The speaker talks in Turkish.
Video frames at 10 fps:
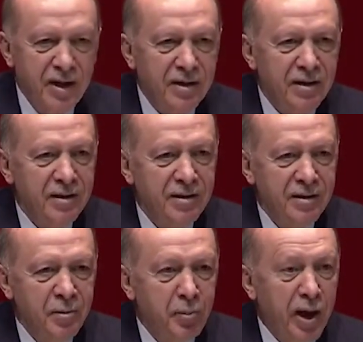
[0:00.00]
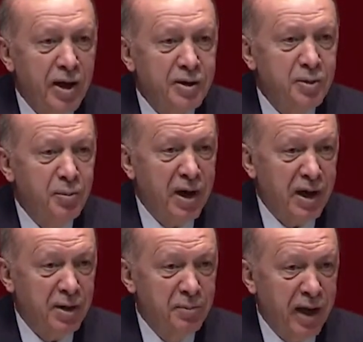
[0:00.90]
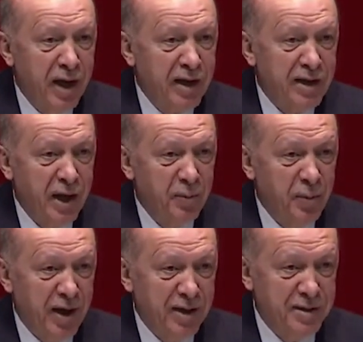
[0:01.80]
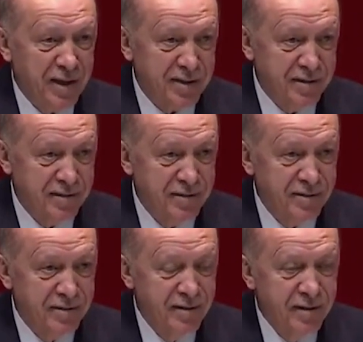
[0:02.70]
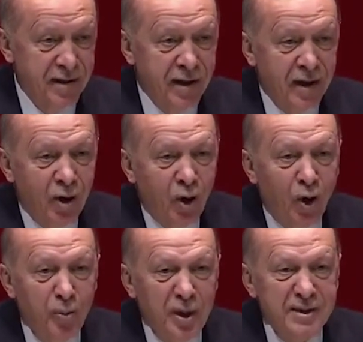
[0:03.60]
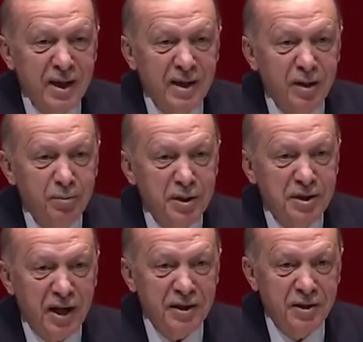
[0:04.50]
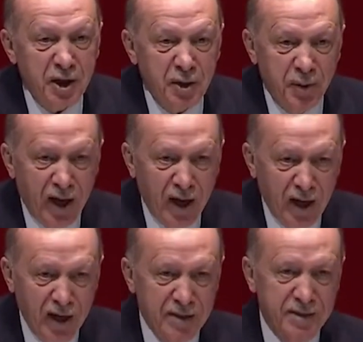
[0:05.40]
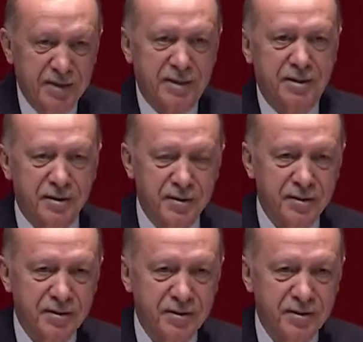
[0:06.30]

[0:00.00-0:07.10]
Ve paylaşın bakalım nereye kadar paylaşacaksınız. O masadan bir şey çıkmaz.